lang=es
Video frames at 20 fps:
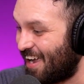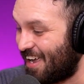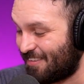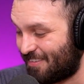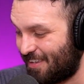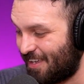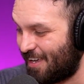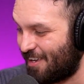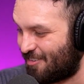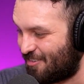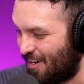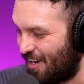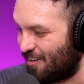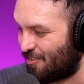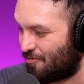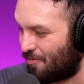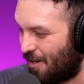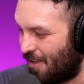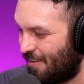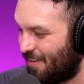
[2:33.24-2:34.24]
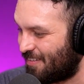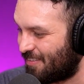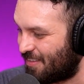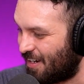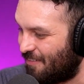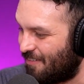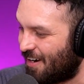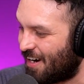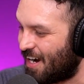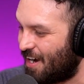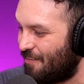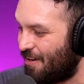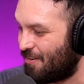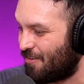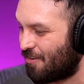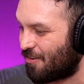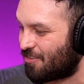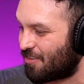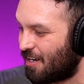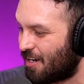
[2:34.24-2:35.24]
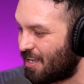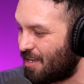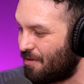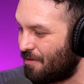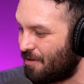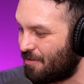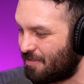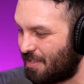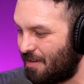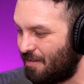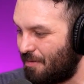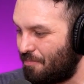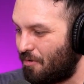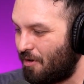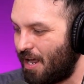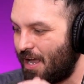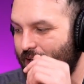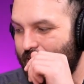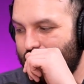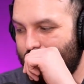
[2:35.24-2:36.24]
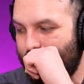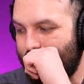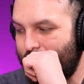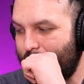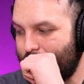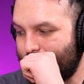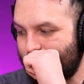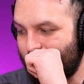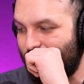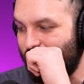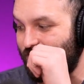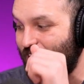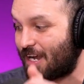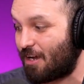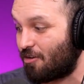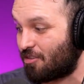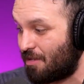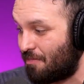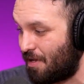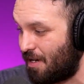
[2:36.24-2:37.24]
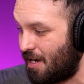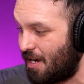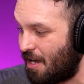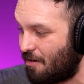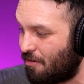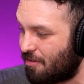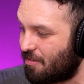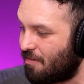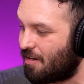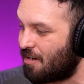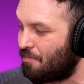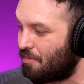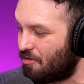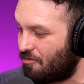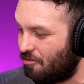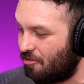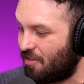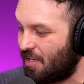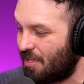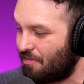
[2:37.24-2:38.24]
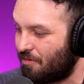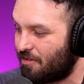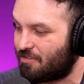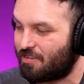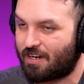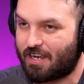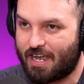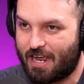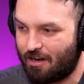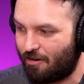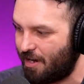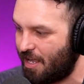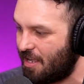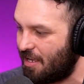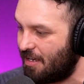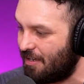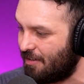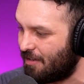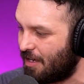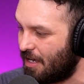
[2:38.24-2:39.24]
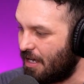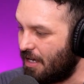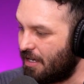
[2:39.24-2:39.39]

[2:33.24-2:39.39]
ese Charles Brother trabajaba en un hotel que estaba por ahí y este fue atacado también en aguas de baja profundidad muy cerca de la orilla